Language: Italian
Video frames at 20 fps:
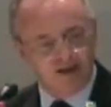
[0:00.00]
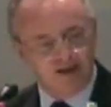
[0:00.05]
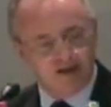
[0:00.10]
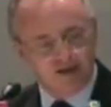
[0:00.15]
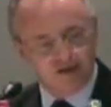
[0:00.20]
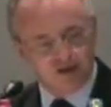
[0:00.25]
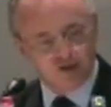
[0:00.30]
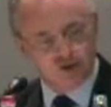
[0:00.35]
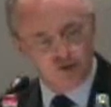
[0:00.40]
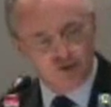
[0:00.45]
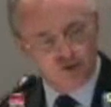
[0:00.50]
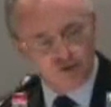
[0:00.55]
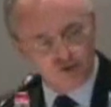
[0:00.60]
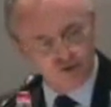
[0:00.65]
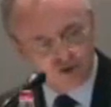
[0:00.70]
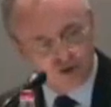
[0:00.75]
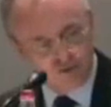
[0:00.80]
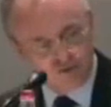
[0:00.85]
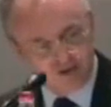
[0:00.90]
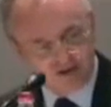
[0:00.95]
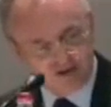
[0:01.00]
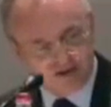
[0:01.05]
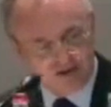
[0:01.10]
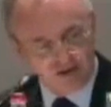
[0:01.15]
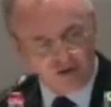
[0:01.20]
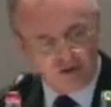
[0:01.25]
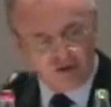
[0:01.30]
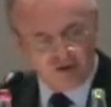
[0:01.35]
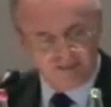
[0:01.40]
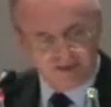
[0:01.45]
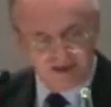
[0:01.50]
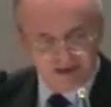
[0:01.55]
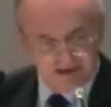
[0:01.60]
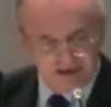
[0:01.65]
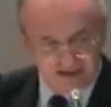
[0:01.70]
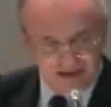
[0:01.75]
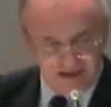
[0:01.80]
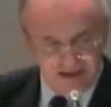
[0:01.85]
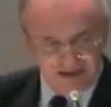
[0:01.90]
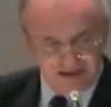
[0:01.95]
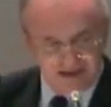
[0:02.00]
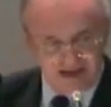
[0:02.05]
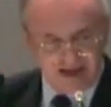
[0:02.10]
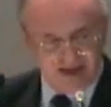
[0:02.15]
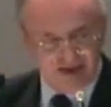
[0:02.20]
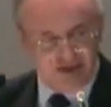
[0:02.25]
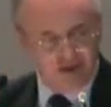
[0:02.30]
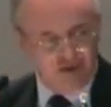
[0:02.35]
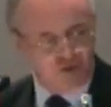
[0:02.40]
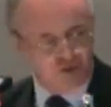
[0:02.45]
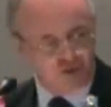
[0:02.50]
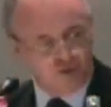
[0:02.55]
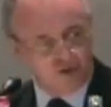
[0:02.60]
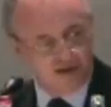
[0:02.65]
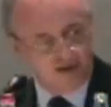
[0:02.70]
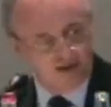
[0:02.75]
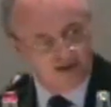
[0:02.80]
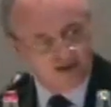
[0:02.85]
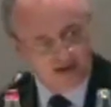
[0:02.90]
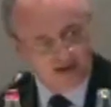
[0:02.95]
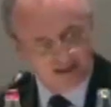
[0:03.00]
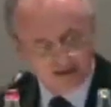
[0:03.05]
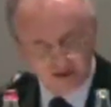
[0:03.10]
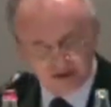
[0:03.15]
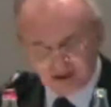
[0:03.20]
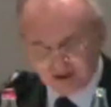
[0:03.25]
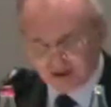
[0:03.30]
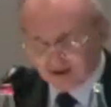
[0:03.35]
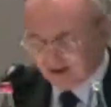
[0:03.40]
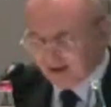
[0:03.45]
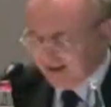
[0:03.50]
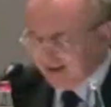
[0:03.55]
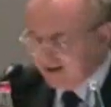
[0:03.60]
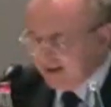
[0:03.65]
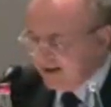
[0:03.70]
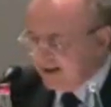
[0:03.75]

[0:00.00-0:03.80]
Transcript: eh, ci sono conseguenze economiche delle indagini o sulle indagini.